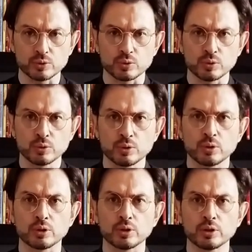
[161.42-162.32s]
de
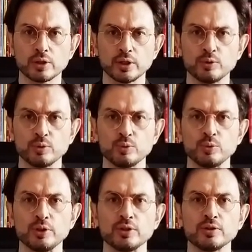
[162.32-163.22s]
jour et de
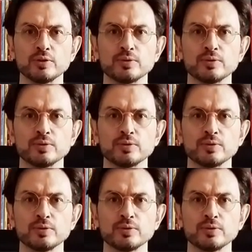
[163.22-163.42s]
nuit.